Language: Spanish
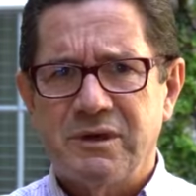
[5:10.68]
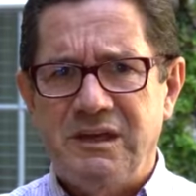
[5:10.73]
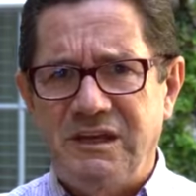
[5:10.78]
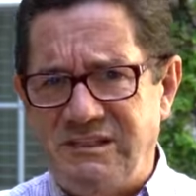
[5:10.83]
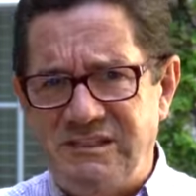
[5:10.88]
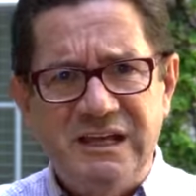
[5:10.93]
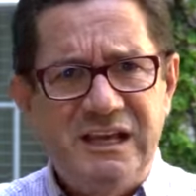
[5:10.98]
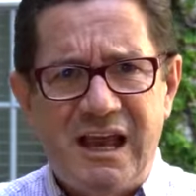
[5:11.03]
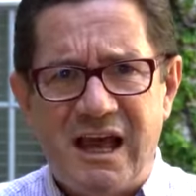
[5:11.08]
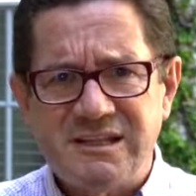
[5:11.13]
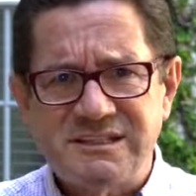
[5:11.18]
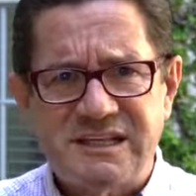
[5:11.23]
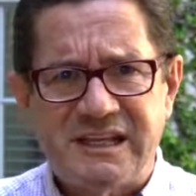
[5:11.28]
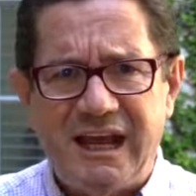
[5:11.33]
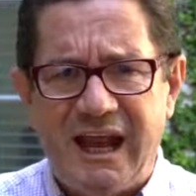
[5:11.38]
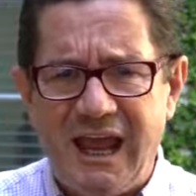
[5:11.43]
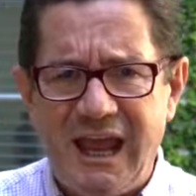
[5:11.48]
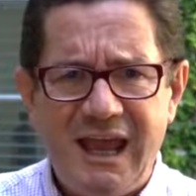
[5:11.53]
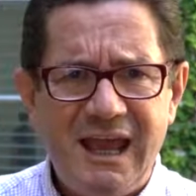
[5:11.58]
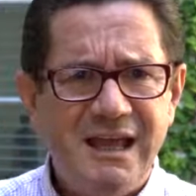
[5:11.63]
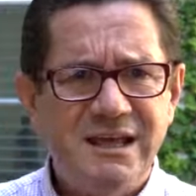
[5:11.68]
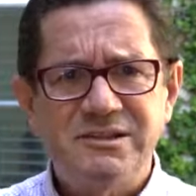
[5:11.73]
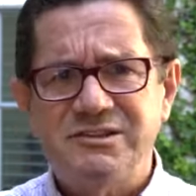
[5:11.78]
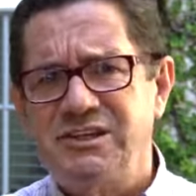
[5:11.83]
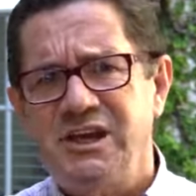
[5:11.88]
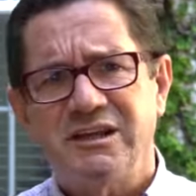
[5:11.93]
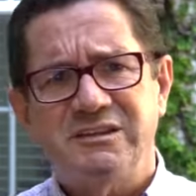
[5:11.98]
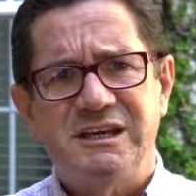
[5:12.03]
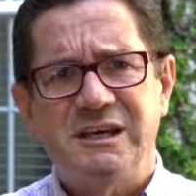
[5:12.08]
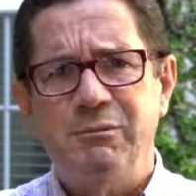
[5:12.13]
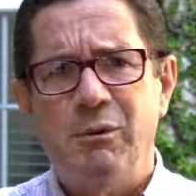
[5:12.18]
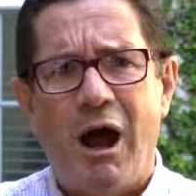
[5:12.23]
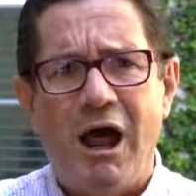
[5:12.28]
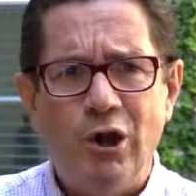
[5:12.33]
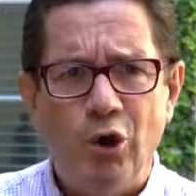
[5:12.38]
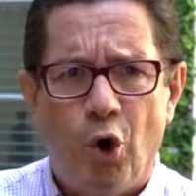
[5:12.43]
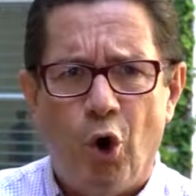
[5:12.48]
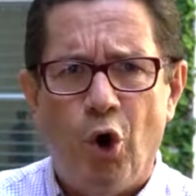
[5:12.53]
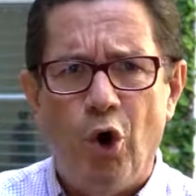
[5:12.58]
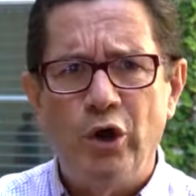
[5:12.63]
Y si las creencias y
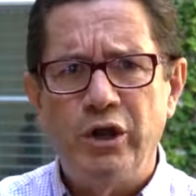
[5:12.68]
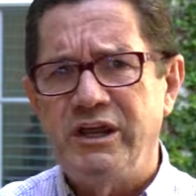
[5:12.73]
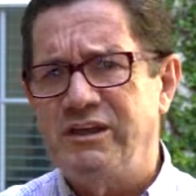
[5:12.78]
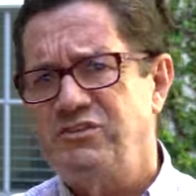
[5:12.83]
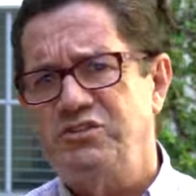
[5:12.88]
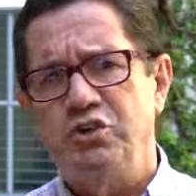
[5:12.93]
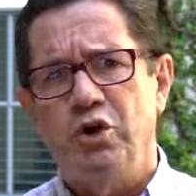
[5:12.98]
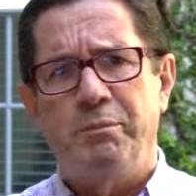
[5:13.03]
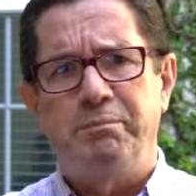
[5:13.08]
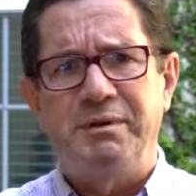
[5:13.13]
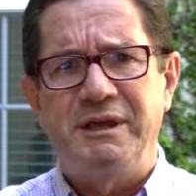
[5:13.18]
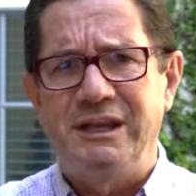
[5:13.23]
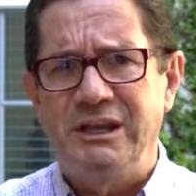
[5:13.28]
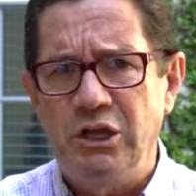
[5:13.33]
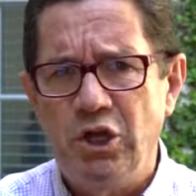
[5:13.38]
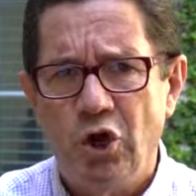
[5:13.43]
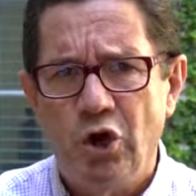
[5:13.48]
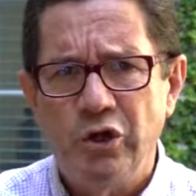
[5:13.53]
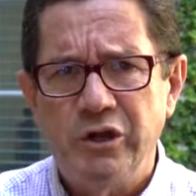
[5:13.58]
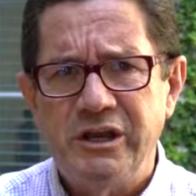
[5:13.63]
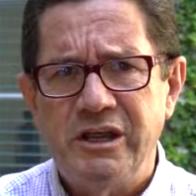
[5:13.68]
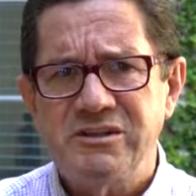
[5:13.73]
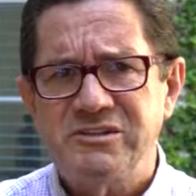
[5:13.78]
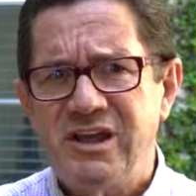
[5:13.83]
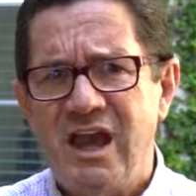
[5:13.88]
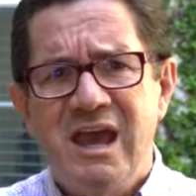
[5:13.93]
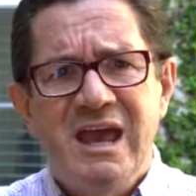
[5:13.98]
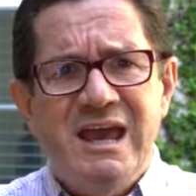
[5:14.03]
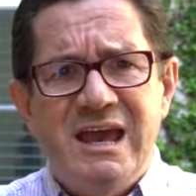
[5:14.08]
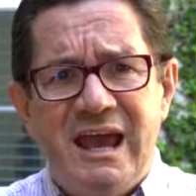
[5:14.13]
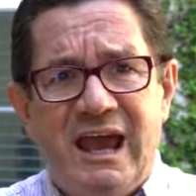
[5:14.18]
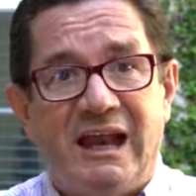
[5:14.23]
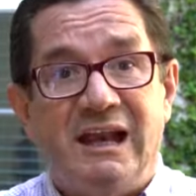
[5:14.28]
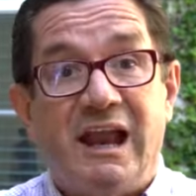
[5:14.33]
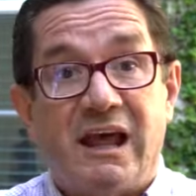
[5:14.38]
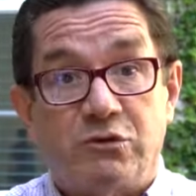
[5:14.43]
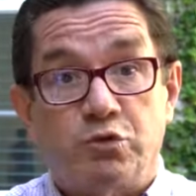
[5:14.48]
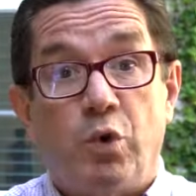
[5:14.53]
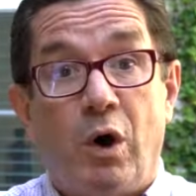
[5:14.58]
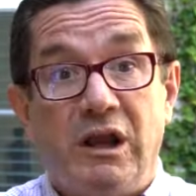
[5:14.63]
valores y opiniones en
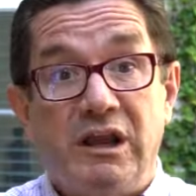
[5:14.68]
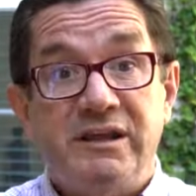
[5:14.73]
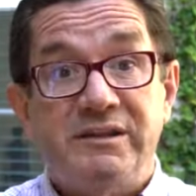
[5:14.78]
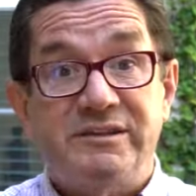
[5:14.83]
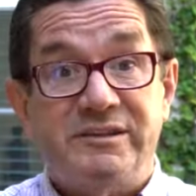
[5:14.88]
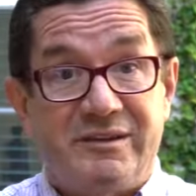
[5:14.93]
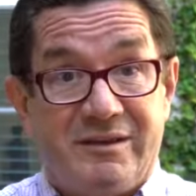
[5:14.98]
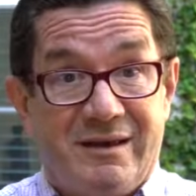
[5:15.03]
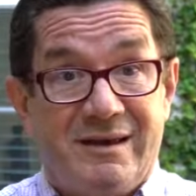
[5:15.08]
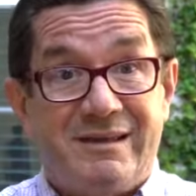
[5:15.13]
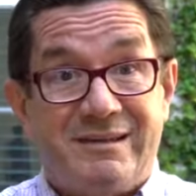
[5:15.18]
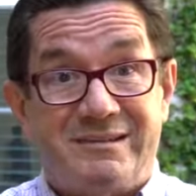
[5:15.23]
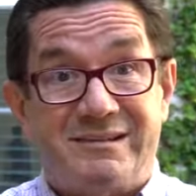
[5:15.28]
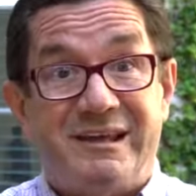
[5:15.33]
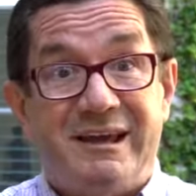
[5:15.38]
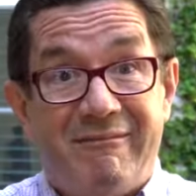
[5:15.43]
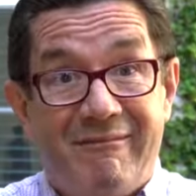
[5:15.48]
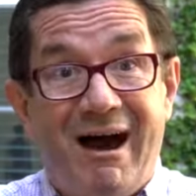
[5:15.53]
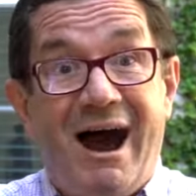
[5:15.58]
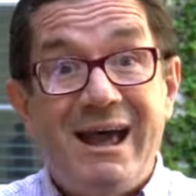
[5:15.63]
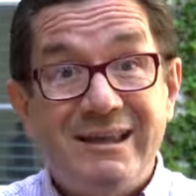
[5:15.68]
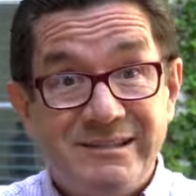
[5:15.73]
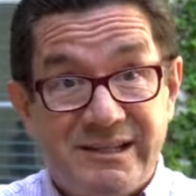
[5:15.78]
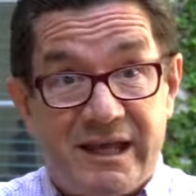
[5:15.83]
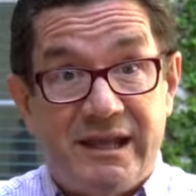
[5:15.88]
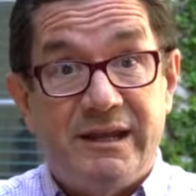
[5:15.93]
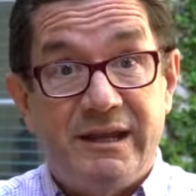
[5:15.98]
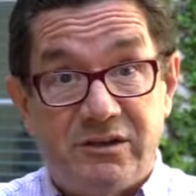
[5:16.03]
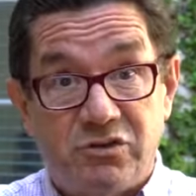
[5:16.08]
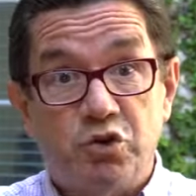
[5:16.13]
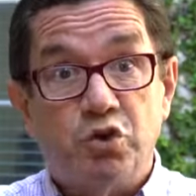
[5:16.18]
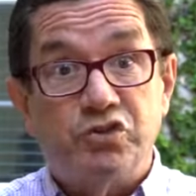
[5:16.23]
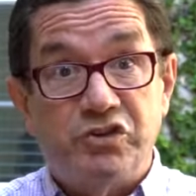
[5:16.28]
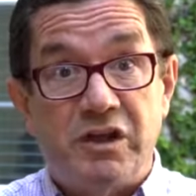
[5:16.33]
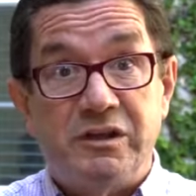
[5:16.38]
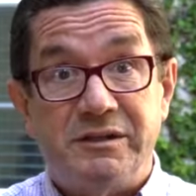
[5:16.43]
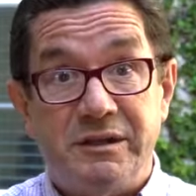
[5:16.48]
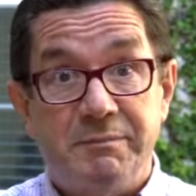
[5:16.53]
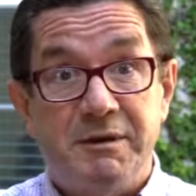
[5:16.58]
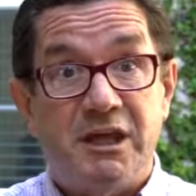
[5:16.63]
las cuales se basan esos
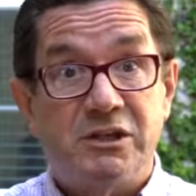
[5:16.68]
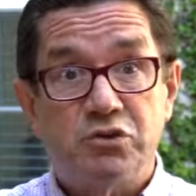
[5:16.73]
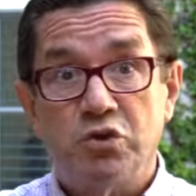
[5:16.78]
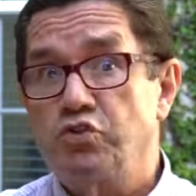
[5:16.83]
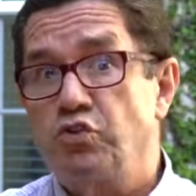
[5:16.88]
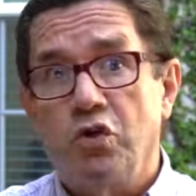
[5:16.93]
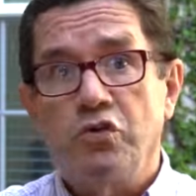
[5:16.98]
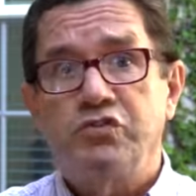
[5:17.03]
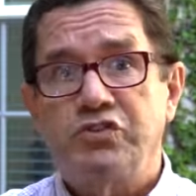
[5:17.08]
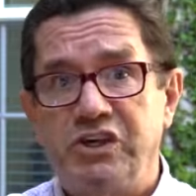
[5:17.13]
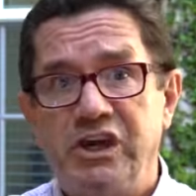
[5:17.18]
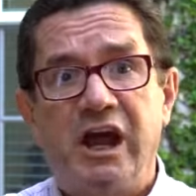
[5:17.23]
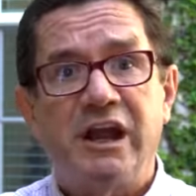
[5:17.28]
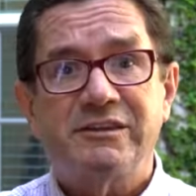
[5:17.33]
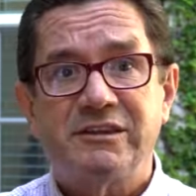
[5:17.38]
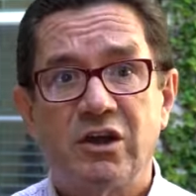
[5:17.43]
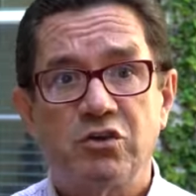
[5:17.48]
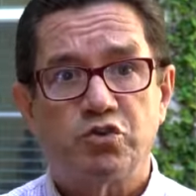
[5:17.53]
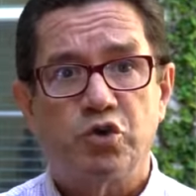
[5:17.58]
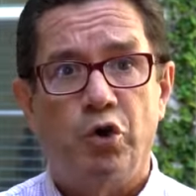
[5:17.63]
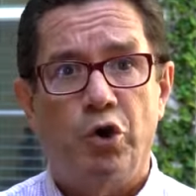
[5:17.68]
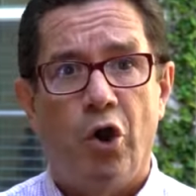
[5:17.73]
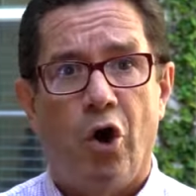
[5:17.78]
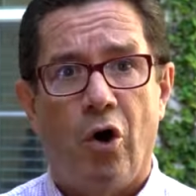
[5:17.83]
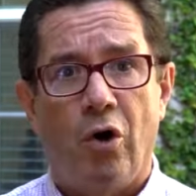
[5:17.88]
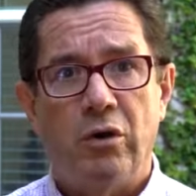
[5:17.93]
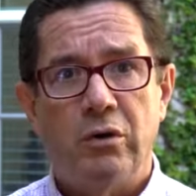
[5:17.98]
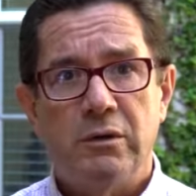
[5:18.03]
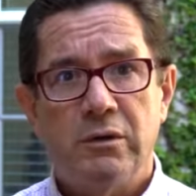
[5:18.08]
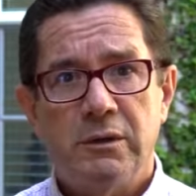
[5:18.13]
sentimientos son ciertas o no.